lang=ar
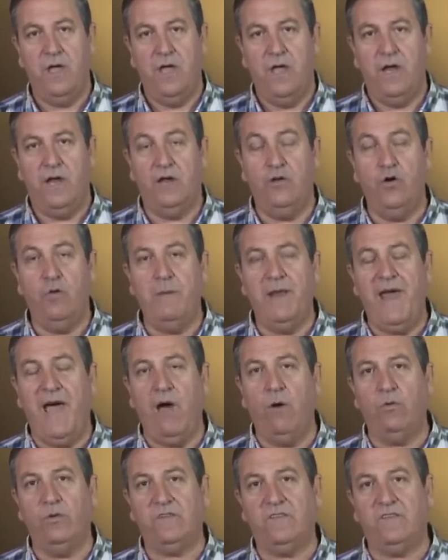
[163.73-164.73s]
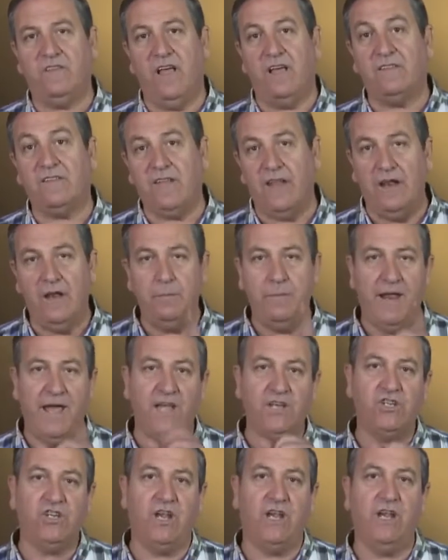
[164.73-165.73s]
اليوم أنا عاوز أصلي من
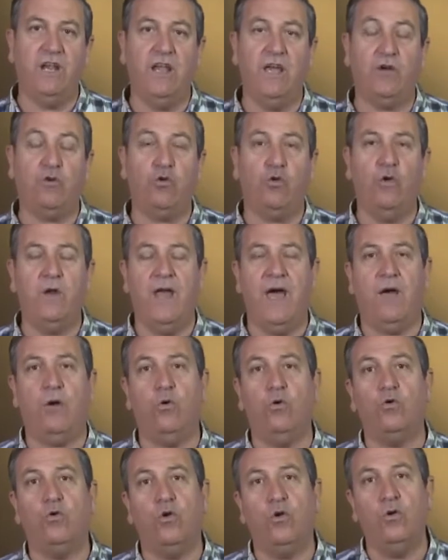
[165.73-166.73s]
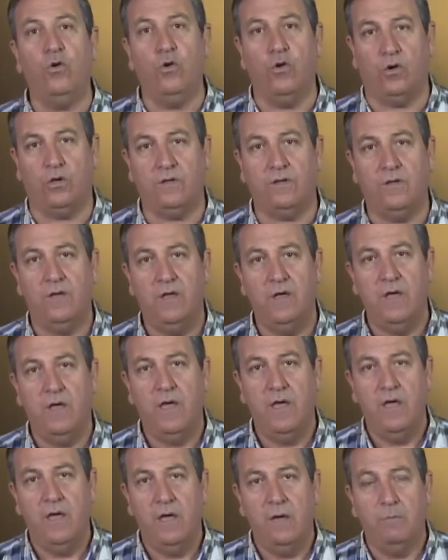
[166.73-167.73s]
أجل كل أخ وكل أخت
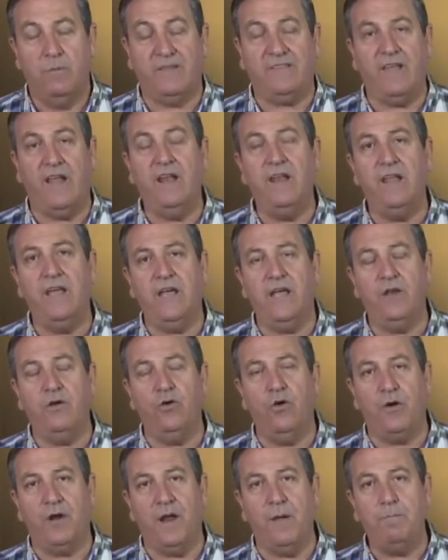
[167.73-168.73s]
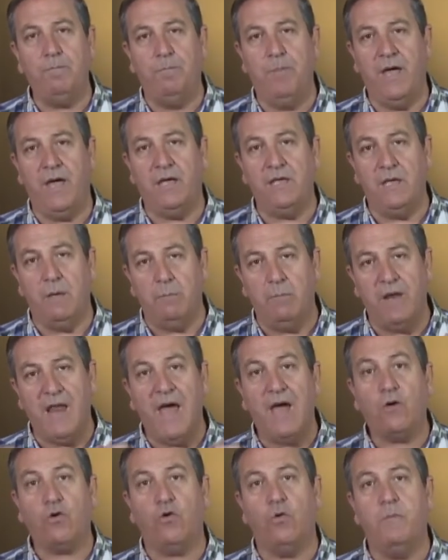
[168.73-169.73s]
بصلي إنه الرب
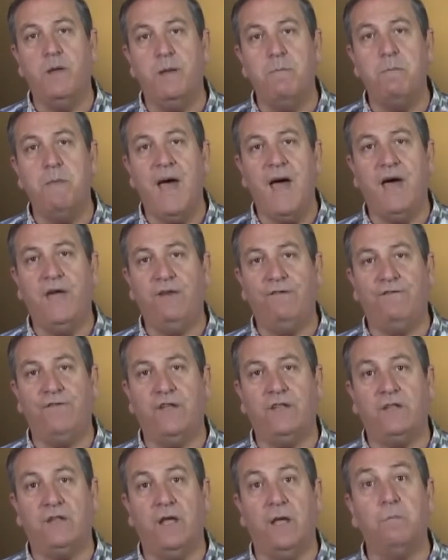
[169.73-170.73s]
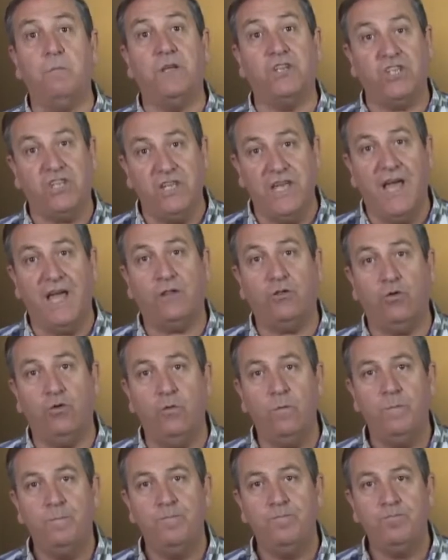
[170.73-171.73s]
يملأكم من معرفة
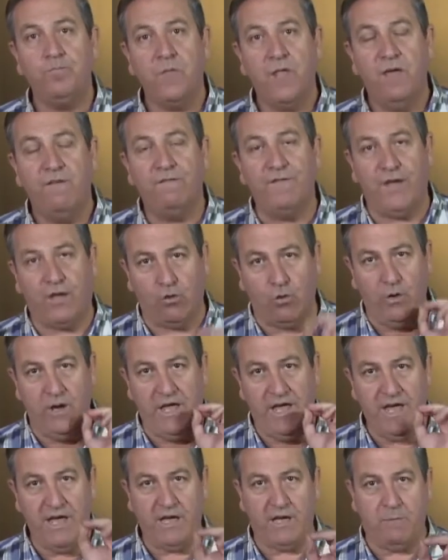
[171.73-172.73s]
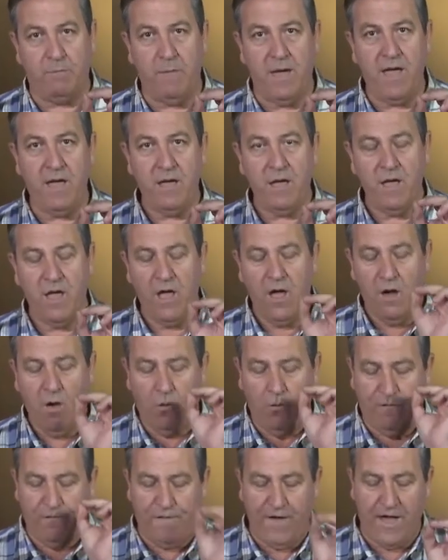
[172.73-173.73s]
مشيئته في كل حكمة
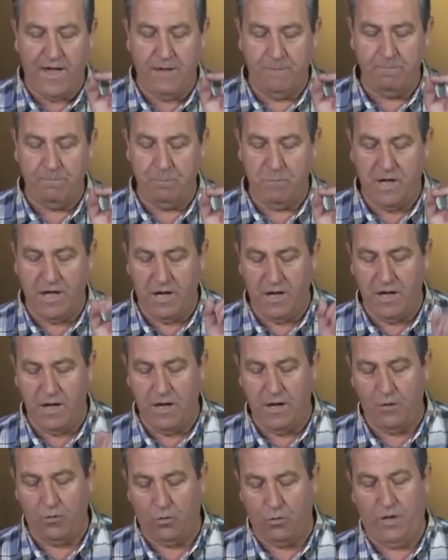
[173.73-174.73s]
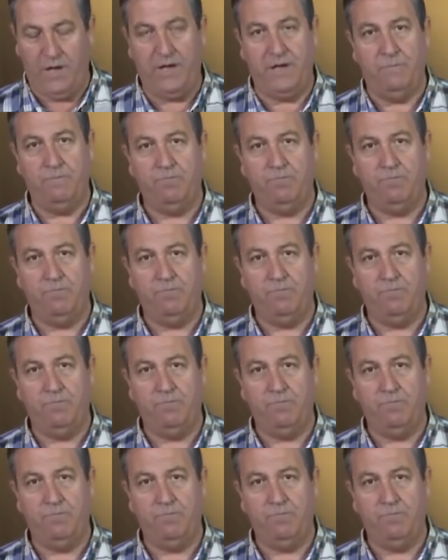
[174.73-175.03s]
وفهم آه، روحي